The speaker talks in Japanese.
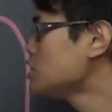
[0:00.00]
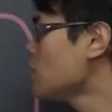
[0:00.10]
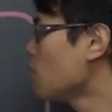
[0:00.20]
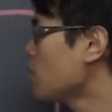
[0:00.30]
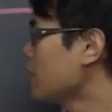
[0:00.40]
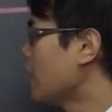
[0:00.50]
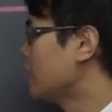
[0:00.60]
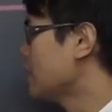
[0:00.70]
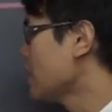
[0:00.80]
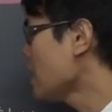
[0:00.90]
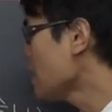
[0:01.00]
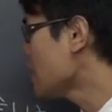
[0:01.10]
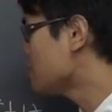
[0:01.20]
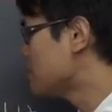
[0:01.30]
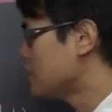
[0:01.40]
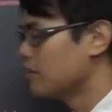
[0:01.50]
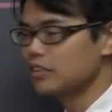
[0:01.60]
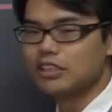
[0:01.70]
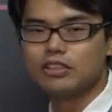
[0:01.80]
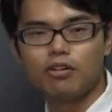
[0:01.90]
時に起こらない AB の
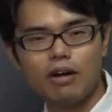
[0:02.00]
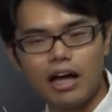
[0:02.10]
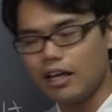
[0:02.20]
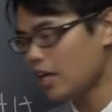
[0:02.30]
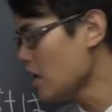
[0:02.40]
事象は